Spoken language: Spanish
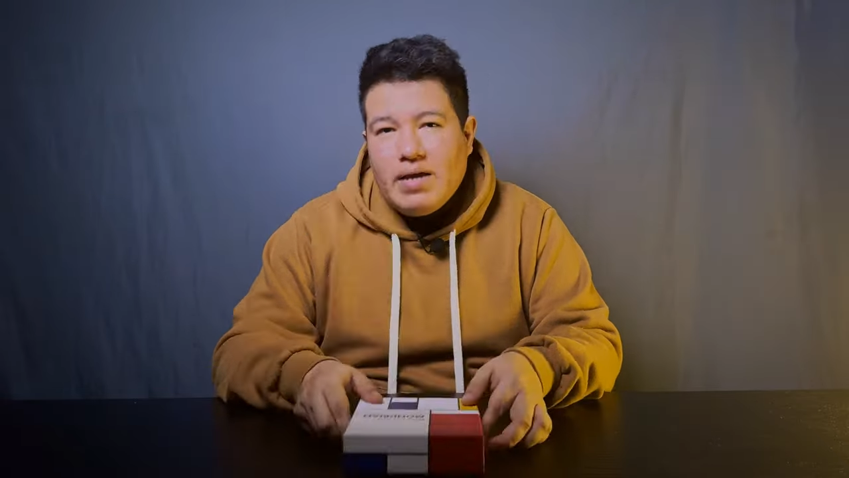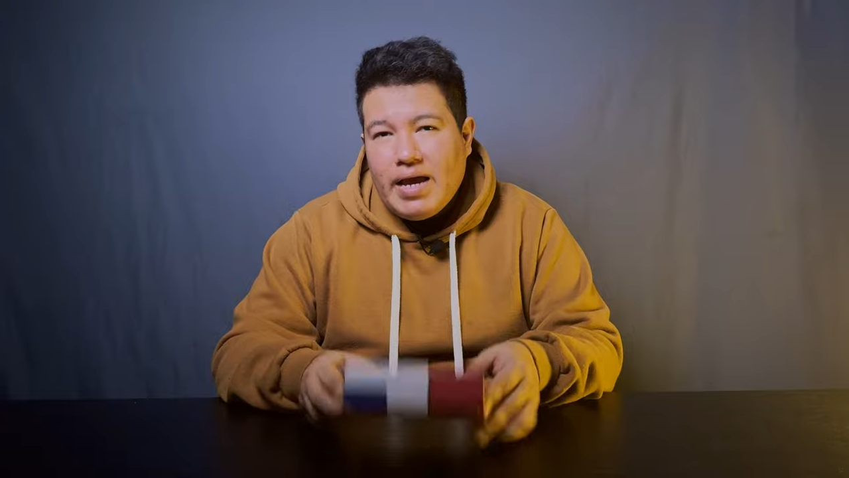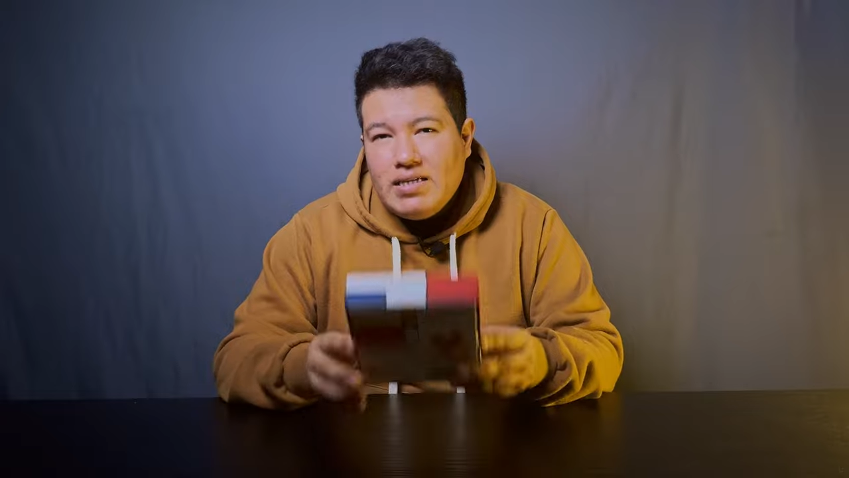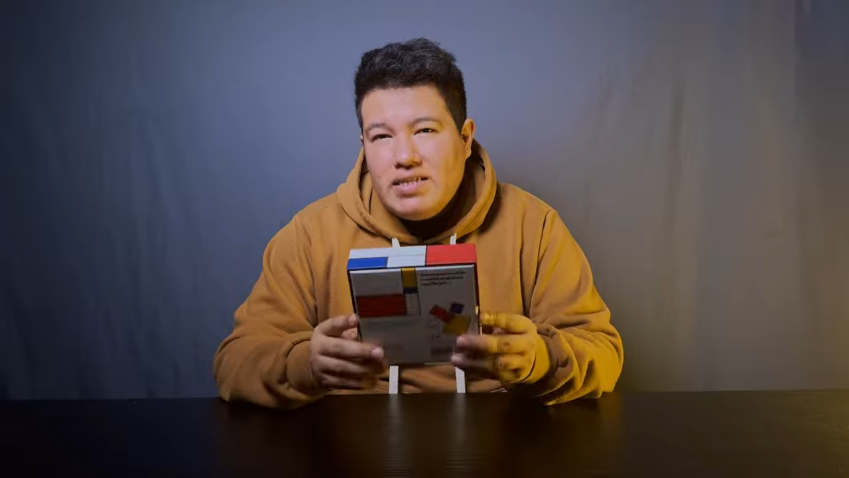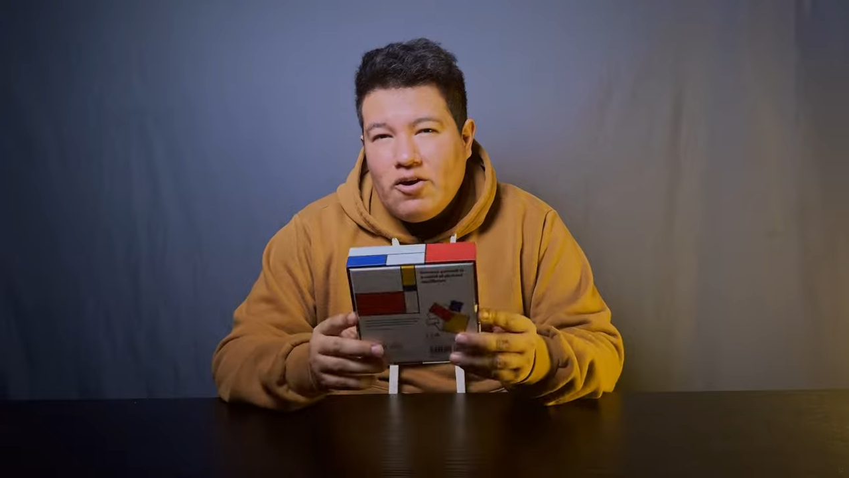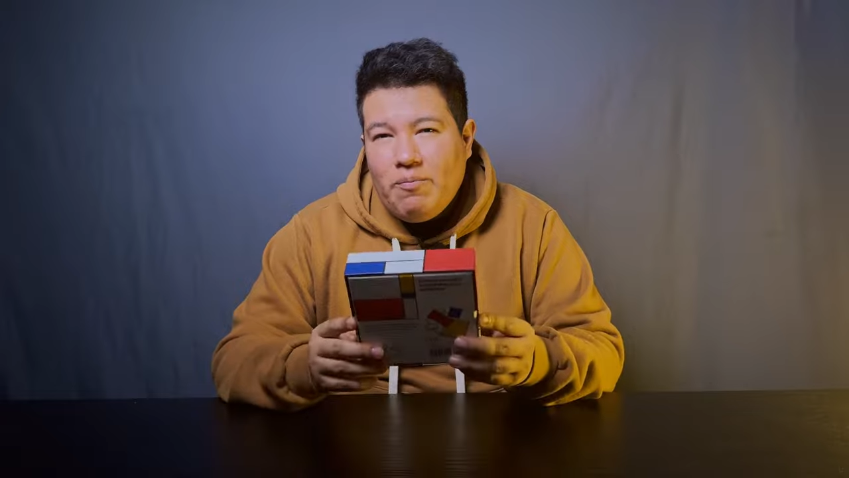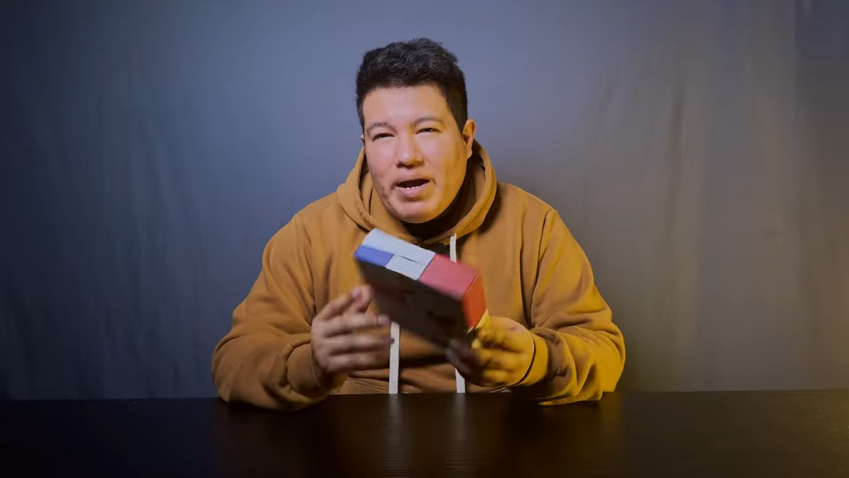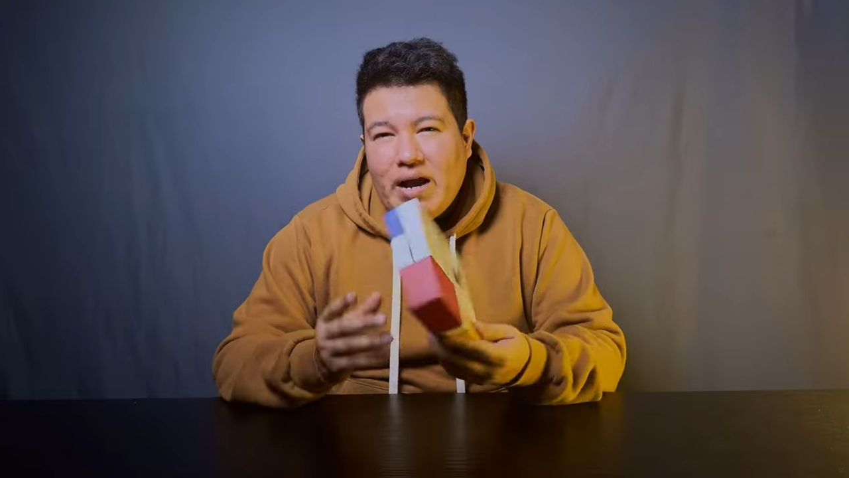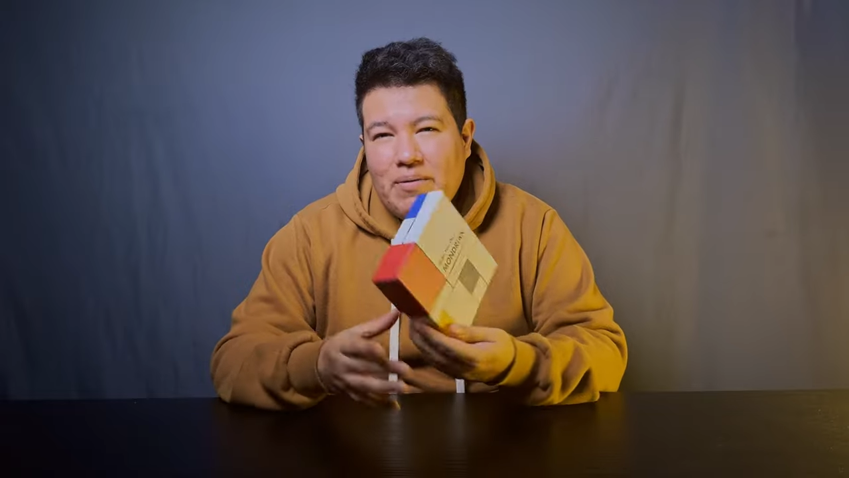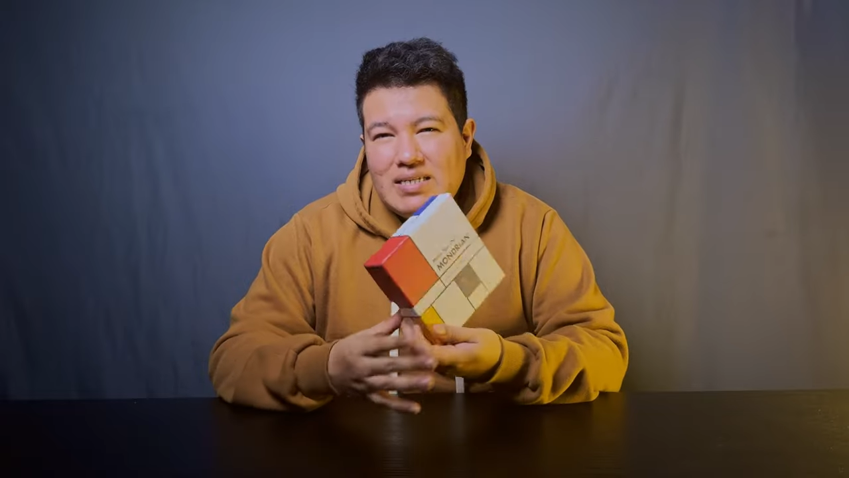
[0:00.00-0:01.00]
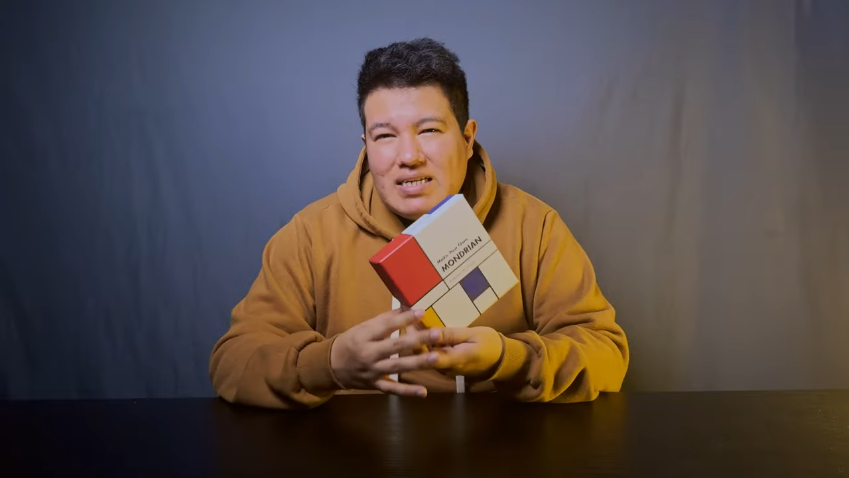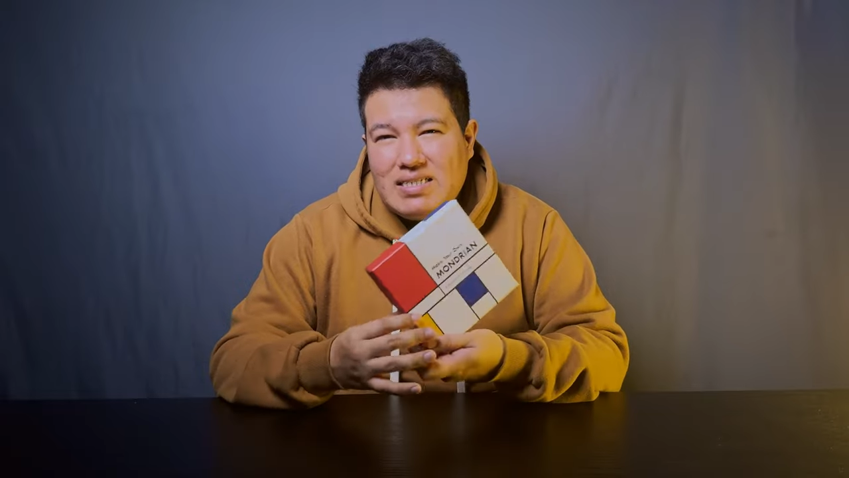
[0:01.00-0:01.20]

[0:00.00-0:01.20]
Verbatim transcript: Este rompecabezas,